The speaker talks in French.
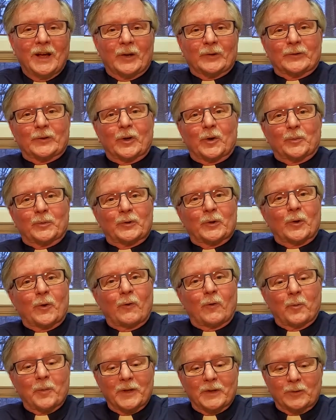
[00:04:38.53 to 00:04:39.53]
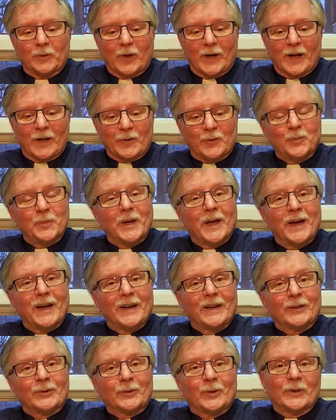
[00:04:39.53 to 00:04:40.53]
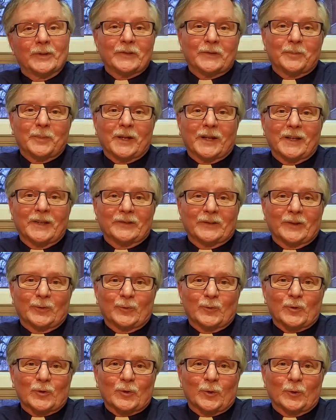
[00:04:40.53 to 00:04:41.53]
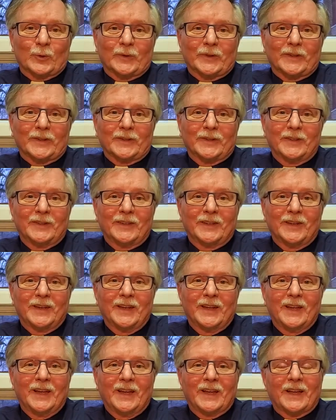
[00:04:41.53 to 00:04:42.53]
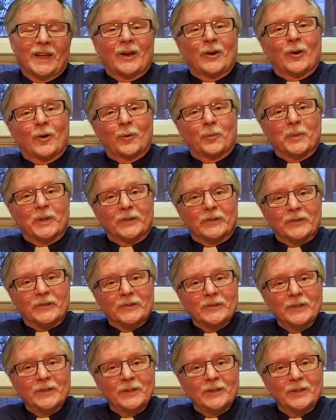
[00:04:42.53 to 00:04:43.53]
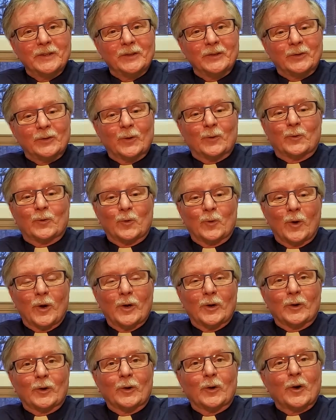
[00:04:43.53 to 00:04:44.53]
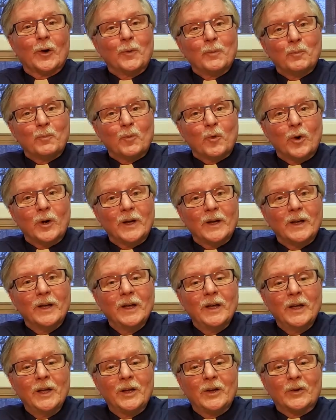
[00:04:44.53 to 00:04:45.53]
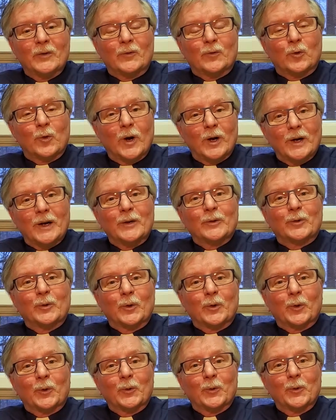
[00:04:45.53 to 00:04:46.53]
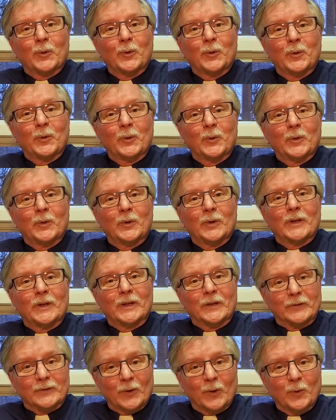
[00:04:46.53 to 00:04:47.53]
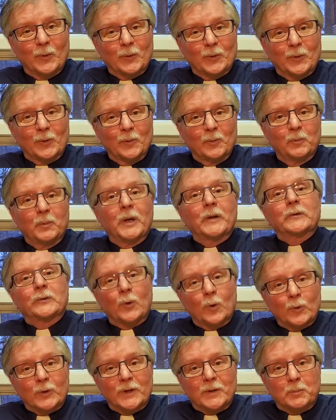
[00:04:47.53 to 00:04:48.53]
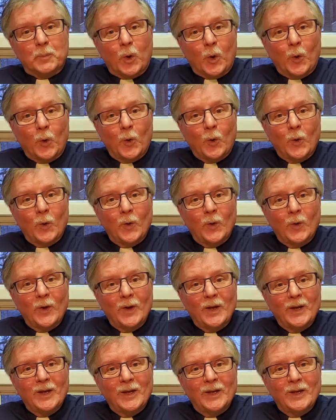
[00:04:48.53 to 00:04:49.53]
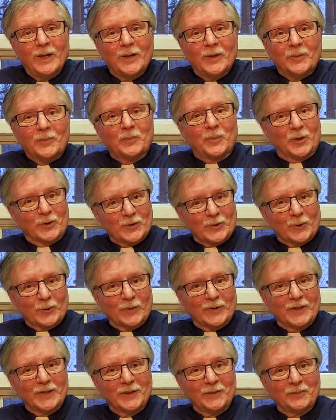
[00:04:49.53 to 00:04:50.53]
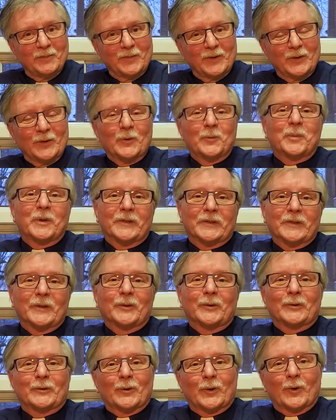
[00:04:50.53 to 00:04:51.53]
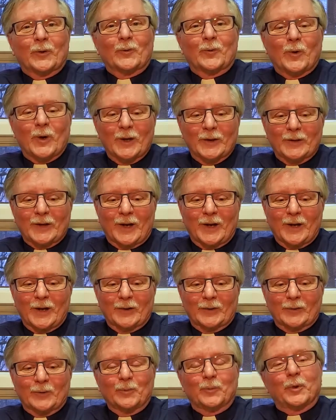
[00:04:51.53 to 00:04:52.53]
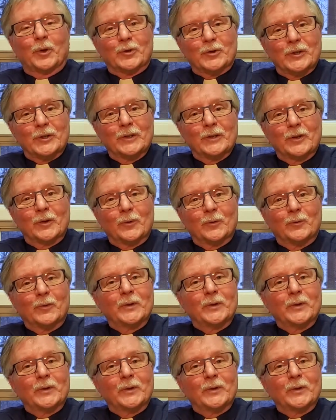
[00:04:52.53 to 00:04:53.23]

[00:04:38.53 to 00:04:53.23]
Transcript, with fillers: Alors c'est comme ça qu'on va mettre de la lumière, de l'espérance dans nos journées. Alors merci de vouloir, comme moi, vouloir rendre heureux les autres parce qu'on est bon. Bonne journée et au plaisir de se revoir dans une prochaine